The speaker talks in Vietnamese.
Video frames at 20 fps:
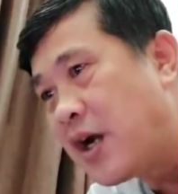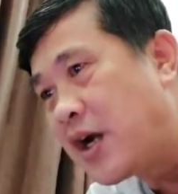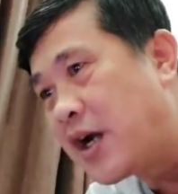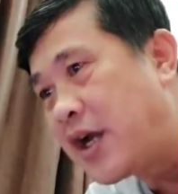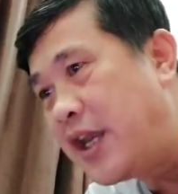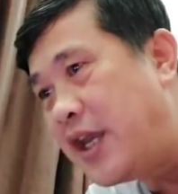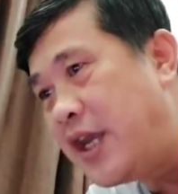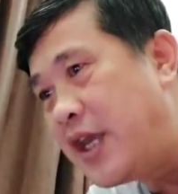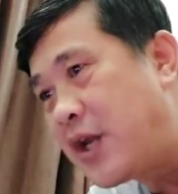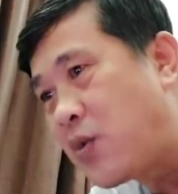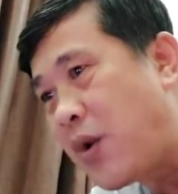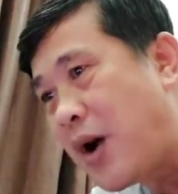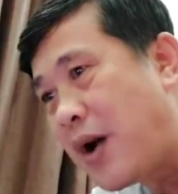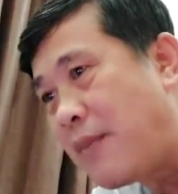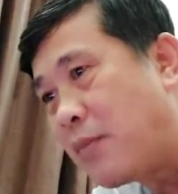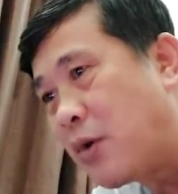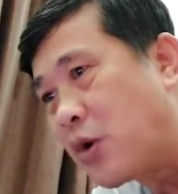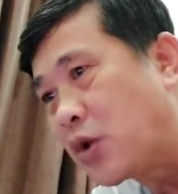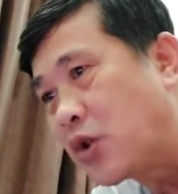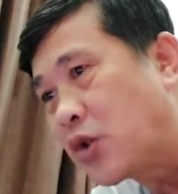khi đi qua
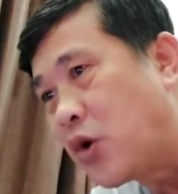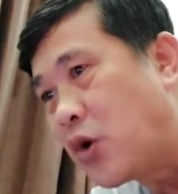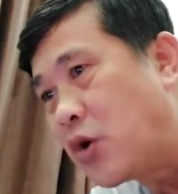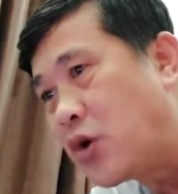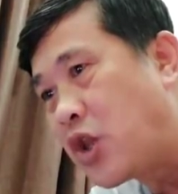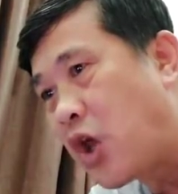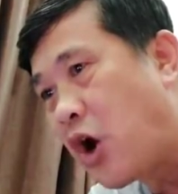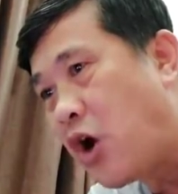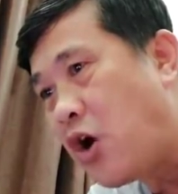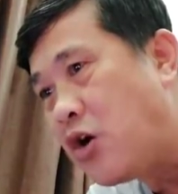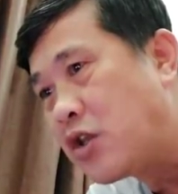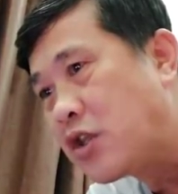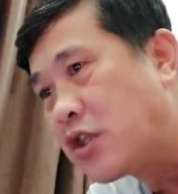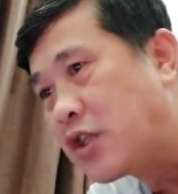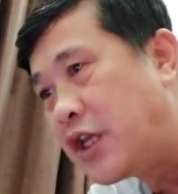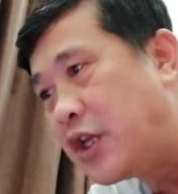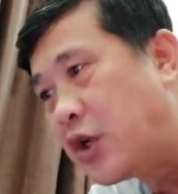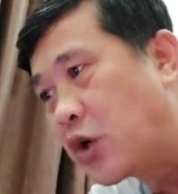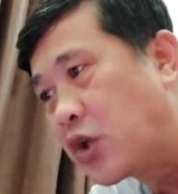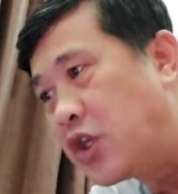một thôn nhỏ
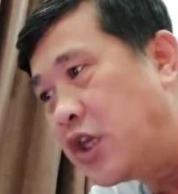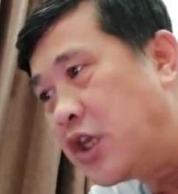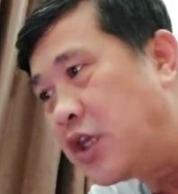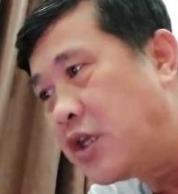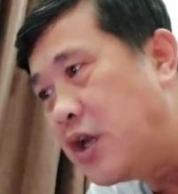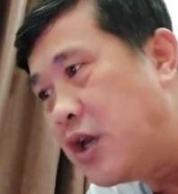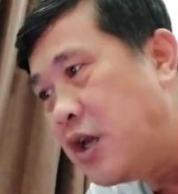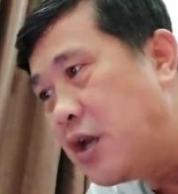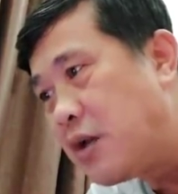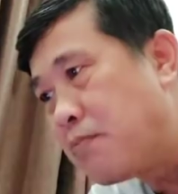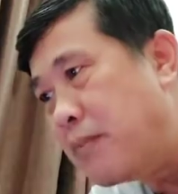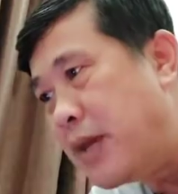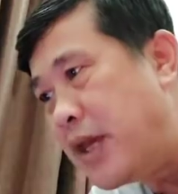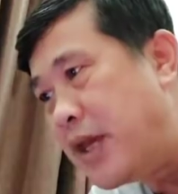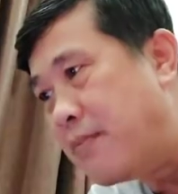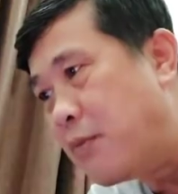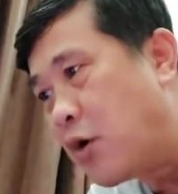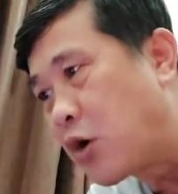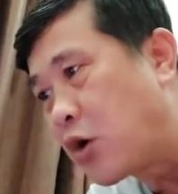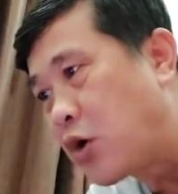thì đột nhiên
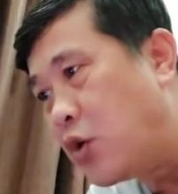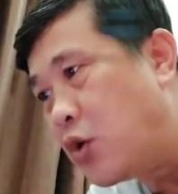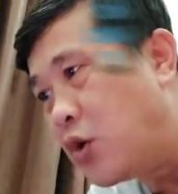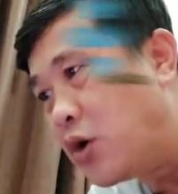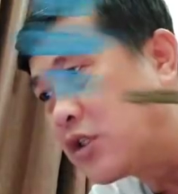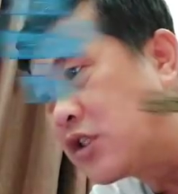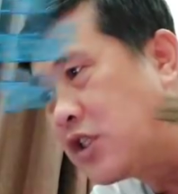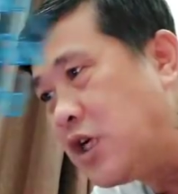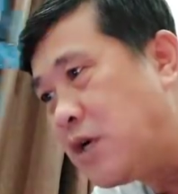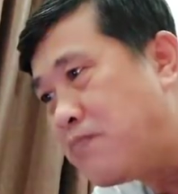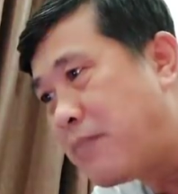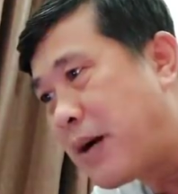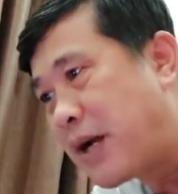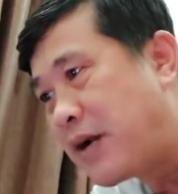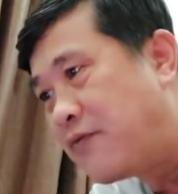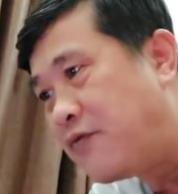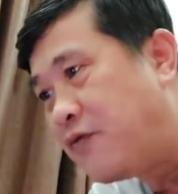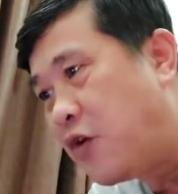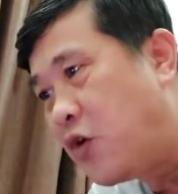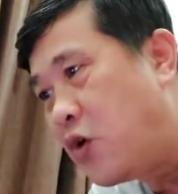bị một luồng sức
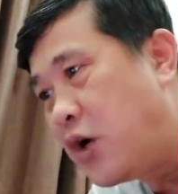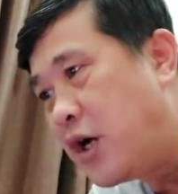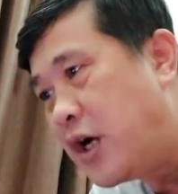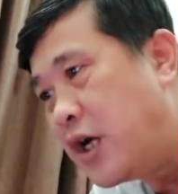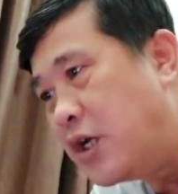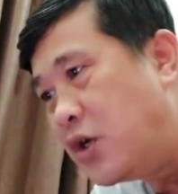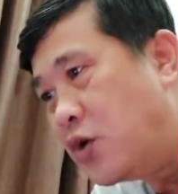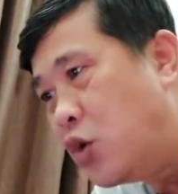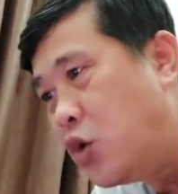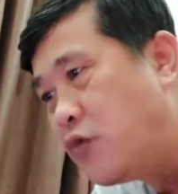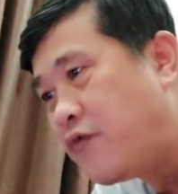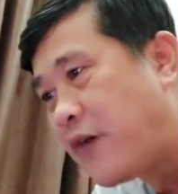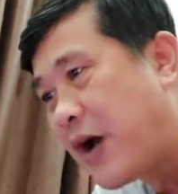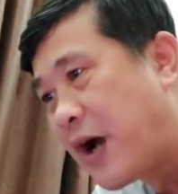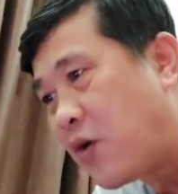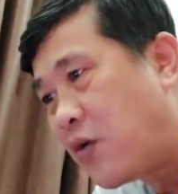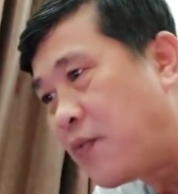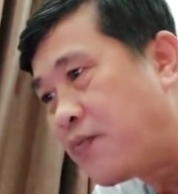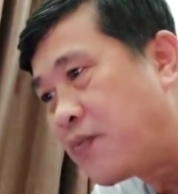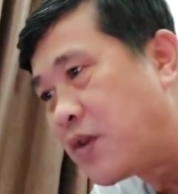mạnh vô hình hút
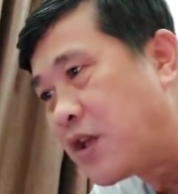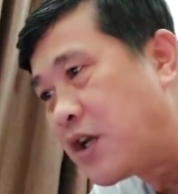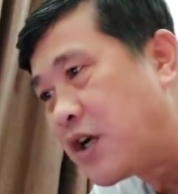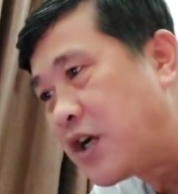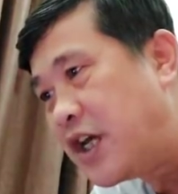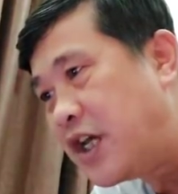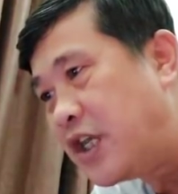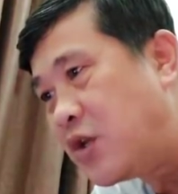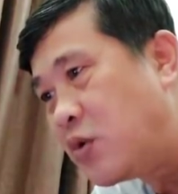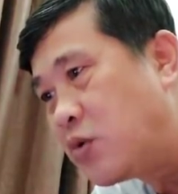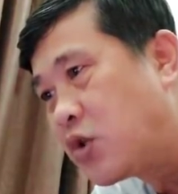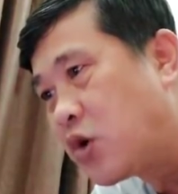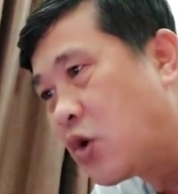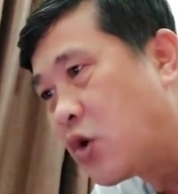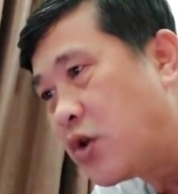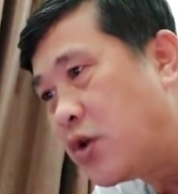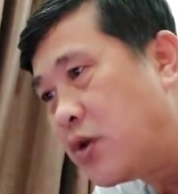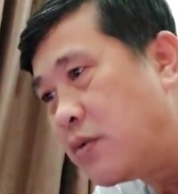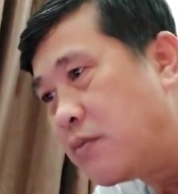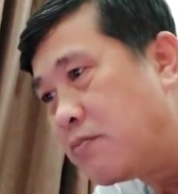vào. Khi chúng
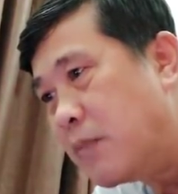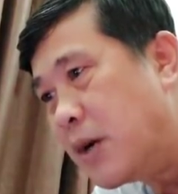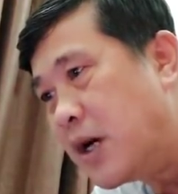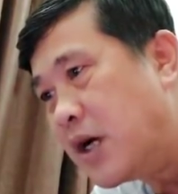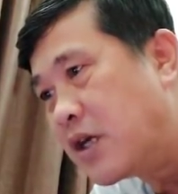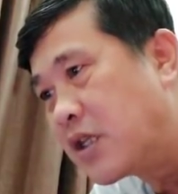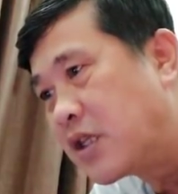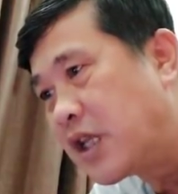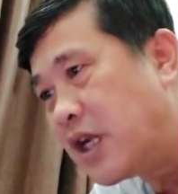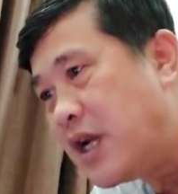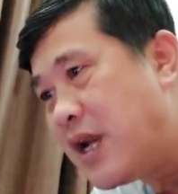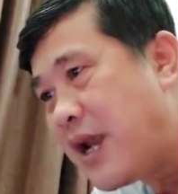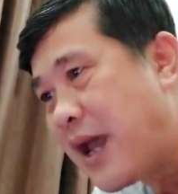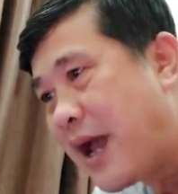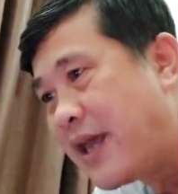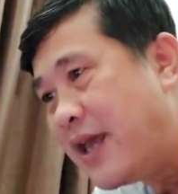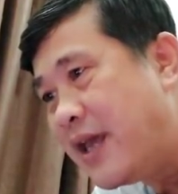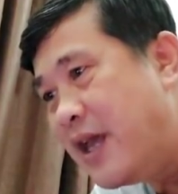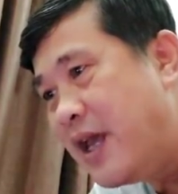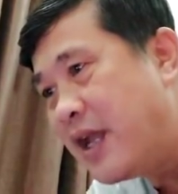tôi bừng tỉnh lại
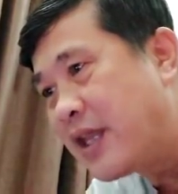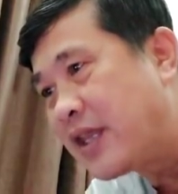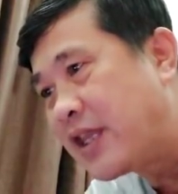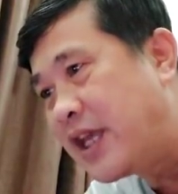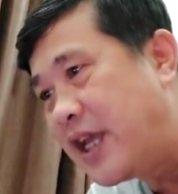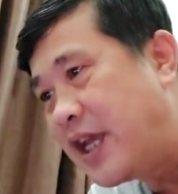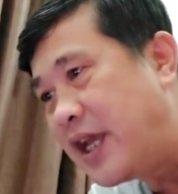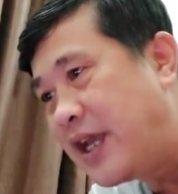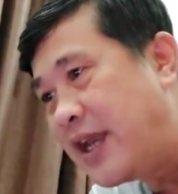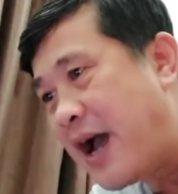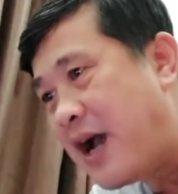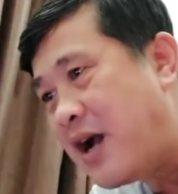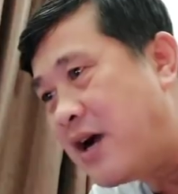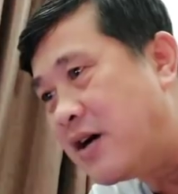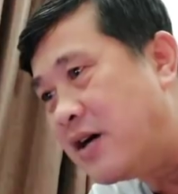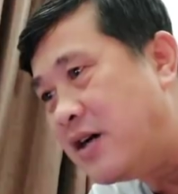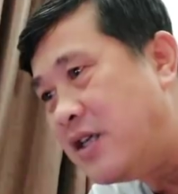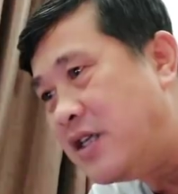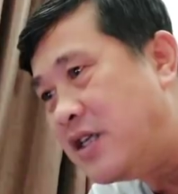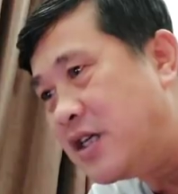thì đã
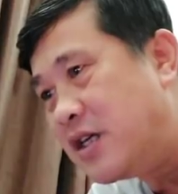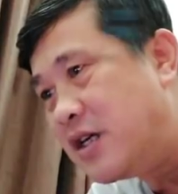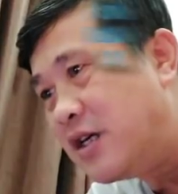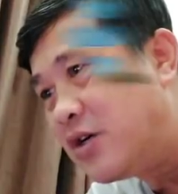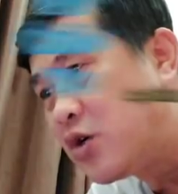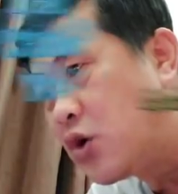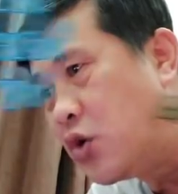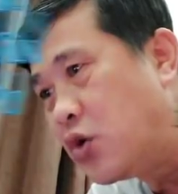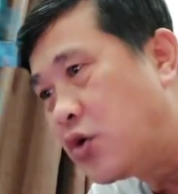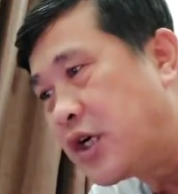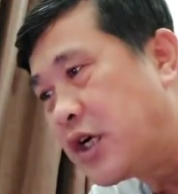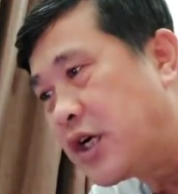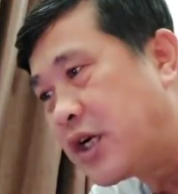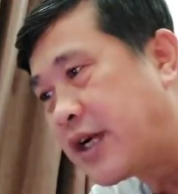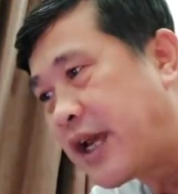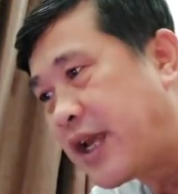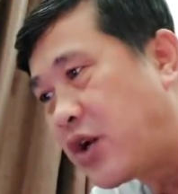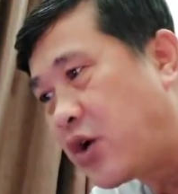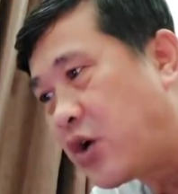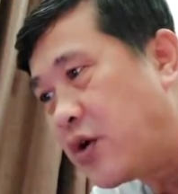ở giữa khu rừng
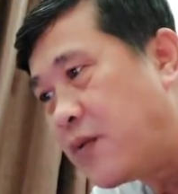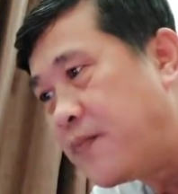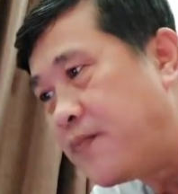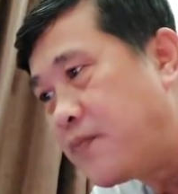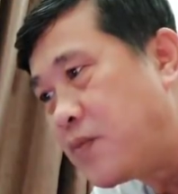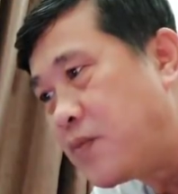này rồi.